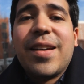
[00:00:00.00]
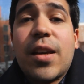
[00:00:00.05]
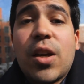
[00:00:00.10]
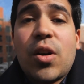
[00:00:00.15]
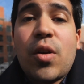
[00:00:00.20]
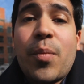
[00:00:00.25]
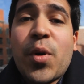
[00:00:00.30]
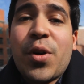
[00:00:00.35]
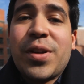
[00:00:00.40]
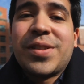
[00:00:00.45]

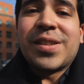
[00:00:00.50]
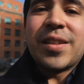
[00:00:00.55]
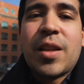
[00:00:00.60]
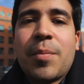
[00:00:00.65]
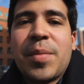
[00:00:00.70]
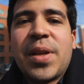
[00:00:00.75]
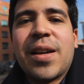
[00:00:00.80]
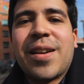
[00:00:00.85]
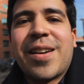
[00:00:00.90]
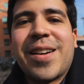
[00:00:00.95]
Quiero aprovechar
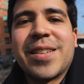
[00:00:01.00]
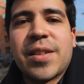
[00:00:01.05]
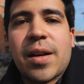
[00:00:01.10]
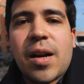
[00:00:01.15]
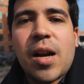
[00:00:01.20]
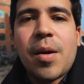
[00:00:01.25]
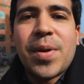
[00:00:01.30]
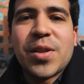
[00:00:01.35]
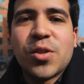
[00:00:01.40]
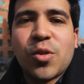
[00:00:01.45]
también de
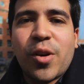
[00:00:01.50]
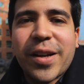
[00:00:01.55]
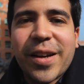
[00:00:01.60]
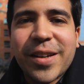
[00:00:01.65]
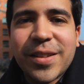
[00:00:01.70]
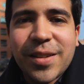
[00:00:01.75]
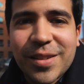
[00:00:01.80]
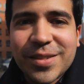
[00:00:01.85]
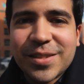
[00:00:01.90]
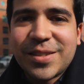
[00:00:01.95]
agradecer a las personas que
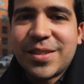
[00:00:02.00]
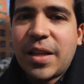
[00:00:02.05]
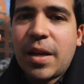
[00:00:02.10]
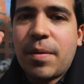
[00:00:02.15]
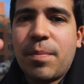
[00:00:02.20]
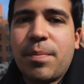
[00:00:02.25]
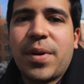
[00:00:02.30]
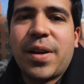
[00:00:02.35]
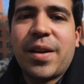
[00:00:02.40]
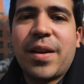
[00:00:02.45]
están
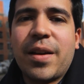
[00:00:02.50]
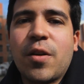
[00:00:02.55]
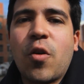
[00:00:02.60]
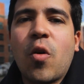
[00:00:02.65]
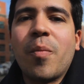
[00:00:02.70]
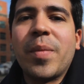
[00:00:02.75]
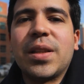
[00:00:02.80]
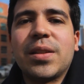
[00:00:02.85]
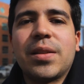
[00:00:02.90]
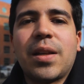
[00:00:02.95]
siempre
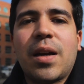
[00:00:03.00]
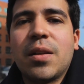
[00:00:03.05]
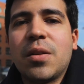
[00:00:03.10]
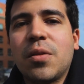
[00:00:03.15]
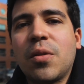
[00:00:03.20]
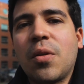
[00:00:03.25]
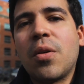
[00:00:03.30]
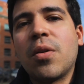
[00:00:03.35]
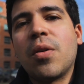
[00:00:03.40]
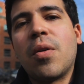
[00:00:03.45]

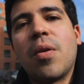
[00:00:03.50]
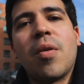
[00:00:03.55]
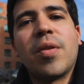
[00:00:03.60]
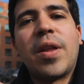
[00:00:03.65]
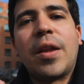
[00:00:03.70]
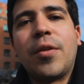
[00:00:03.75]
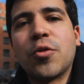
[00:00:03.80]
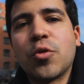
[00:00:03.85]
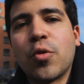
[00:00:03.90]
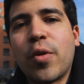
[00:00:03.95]
comentando o
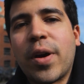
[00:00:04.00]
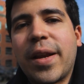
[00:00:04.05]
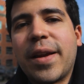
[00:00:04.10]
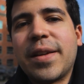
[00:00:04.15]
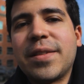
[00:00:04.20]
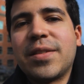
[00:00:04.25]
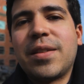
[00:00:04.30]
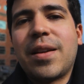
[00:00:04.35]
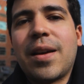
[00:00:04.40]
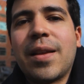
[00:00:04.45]
dando
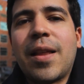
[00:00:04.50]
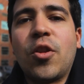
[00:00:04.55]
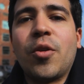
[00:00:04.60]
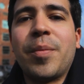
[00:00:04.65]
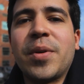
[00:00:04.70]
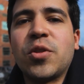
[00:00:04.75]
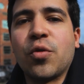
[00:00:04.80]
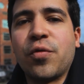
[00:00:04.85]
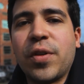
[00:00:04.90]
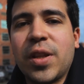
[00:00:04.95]
sugerencias,
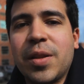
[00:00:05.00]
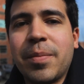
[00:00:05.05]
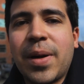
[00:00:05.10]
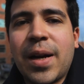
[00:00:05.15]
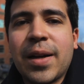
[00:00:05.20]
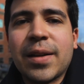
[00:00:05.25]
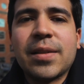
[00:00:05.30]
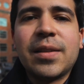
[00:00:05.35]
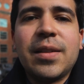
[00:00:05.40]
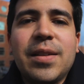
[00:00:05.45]
dándome su
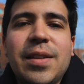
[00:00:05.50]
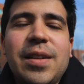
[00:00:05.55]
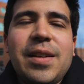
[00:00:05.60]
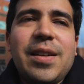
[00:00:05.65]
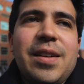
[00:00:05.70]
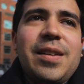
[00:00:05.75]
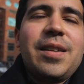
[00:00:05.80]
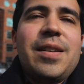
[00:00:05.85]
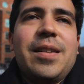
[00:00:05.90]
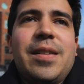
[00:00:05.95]
feedback.
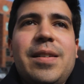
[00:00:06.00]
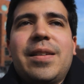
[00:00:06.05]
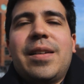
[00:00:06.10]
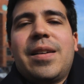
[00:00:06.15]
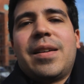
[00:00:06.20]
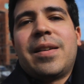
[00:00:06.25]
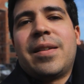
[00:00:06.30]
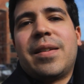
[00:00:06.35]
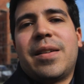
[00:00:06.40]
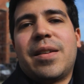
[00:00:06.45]

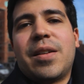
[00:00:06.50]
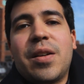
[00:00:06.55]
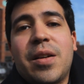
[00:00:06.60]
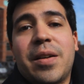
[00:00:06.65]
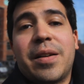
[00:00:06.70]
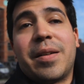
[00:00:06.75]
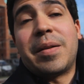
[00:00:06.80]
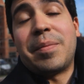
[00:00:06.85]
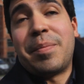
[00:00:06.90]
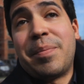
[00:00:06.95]

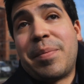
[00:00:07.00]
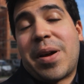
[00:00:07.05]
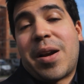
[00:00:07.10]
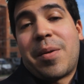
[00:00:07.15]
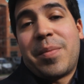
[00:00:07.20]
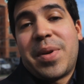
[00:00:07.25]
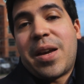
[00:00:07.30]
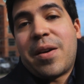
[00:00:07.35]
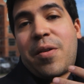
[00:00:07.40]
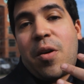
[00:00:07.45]
Eh,
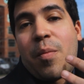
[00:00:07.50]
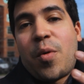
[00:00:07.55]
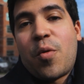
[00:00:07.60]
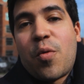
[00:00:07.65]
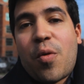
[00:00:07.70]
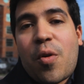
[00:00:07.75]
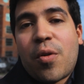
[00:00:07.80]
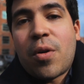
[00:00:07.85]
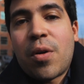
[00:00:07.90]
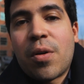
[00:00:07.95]
para mí es como
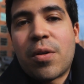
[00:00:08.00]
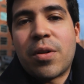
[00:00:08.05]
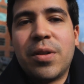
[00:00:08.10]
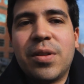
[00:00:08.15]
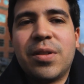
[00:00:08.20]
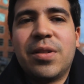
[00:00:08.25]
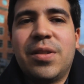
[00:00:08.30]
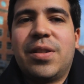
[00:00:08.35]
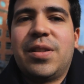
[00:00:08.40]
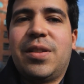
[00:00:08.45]
un honor
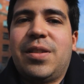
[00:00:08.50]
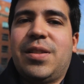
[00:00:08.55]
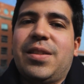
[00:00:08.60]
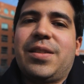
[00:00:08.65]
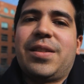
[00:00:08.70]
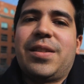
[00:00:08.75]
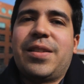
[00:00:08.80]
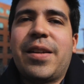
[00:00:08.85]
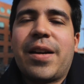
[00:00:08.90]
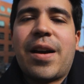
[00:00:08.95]

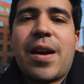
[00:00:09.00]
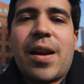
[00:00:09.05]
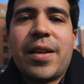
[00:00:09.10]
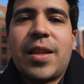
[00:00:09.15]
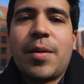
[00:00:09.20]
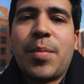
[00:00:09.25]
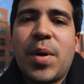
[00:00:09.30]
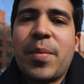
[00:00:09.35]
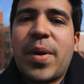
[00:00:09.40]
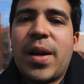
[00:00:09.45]
llegar a
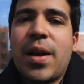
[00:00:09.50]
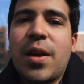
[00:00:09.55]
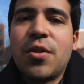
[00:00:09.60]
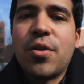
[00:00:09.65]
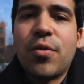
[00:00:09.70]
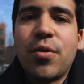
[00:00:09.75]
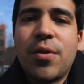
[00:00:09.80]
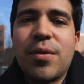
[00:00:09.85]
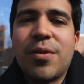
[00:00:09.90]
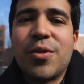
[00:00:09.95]
este primer
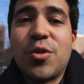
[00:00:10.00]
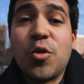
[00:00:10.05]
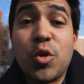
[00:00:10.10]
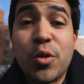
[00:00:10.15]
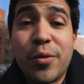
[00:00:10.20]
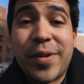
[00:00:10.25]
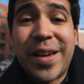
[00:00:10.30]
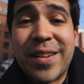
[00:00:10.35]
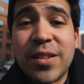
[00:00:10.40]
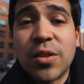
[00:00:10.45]
año
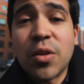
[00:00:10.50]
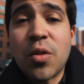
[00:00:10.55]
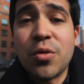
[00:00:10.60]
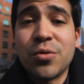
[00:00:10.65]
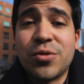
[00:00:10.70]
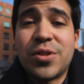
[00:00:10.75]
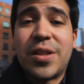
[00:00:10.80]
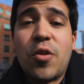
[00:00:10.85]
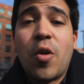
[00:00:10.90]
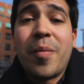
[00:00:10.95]
youtubeando
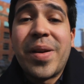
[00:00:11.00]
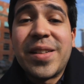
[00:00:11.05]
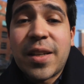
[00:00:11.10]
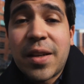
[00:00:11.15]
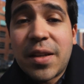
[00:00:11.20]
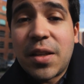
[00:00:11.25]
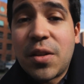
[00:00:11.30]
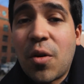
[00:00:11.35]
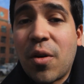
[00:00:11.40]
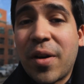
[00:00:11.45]
con 5.000
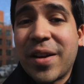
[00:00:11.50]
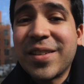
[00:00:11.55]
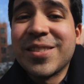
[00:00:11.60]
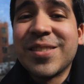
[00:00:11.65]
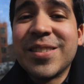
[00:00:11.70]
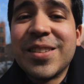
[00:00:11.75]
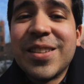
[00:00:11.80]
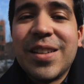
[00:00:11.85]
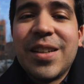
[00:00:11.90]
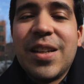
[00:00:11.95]
seguidores
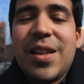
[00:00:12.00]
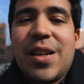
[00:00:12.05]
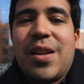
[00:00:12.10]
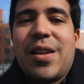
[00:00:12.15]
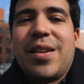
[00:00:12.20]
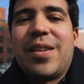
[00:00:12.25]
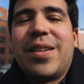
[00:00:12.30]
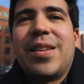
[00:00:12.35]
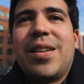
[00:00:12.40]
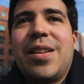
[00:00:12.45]

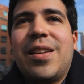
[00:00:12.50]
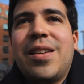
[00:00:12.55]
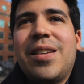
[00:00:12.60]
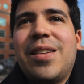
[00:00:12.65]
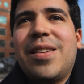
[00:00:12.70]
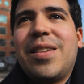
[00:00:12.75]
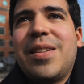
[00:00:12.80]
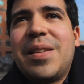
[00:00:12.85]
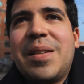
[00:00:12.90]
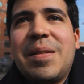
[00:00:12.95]

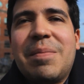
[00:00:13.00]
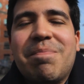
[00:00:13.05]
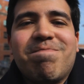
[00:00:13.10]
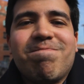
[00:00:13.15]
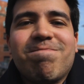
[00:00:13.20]
y